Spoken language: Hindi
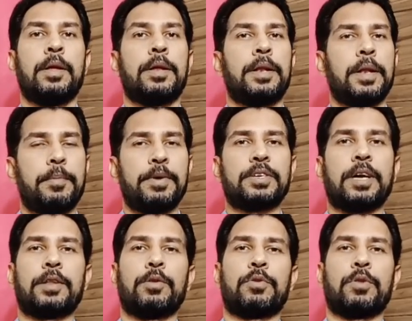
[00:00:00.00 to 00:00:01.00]

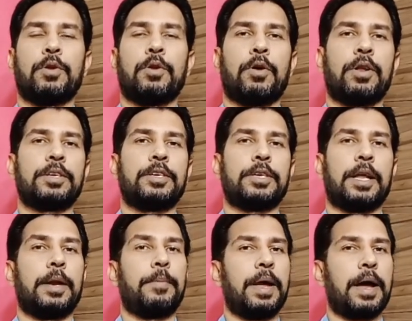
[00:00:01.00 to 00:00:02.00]
नमस्कार दोस्तों नॉलेज की
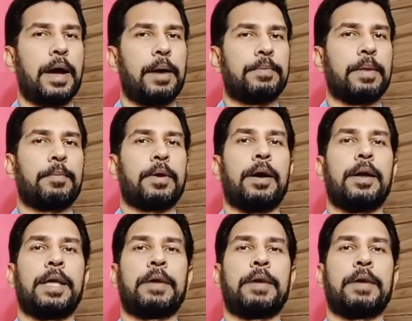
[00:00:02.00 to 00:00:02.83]
चैनल में आप सबका